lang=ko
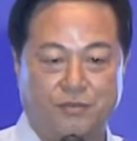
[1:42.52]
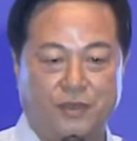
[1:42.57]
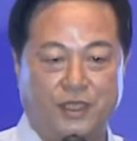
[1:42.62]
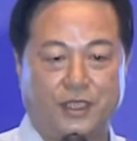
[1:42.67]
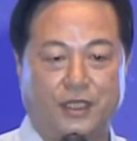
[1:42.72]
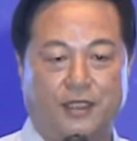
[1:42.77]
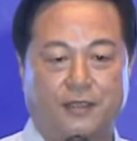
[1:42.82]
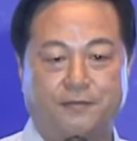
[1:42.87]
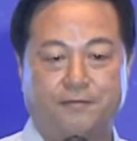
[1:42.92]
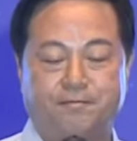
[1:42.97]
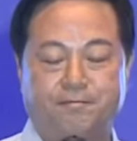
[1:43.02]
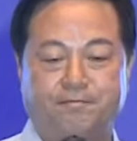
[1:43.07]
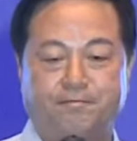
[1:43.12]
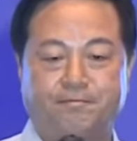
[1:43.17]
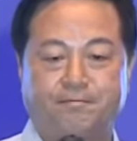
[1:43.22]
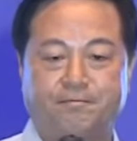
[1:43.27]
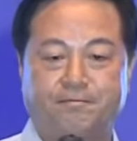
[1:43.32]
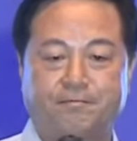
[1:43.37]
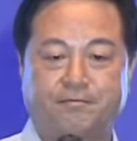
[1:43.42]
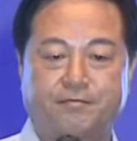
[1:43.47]
네, 네.
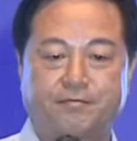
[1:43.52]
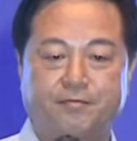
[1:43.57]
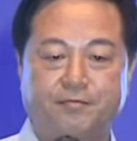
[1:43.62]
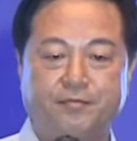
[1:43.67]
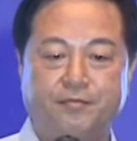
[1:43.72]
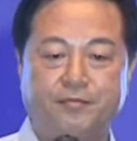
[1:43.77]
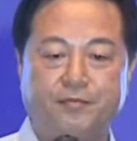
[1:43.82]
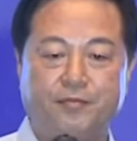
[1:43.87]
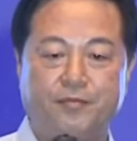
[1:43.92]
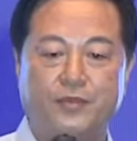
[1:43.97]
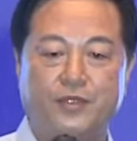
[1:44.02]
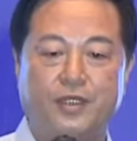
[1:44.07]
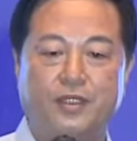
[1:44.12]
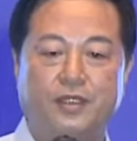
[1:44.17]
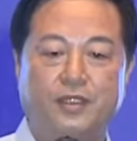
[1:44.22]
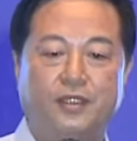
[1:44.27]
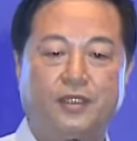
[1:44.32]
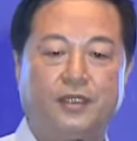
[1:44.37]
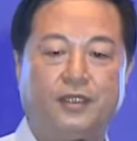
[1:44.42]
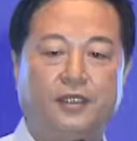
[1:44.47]
큰
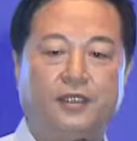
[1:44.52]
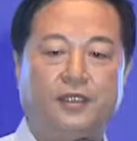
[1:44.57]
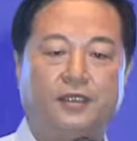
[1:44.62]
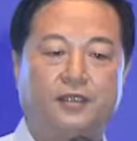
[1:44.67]
일에는 또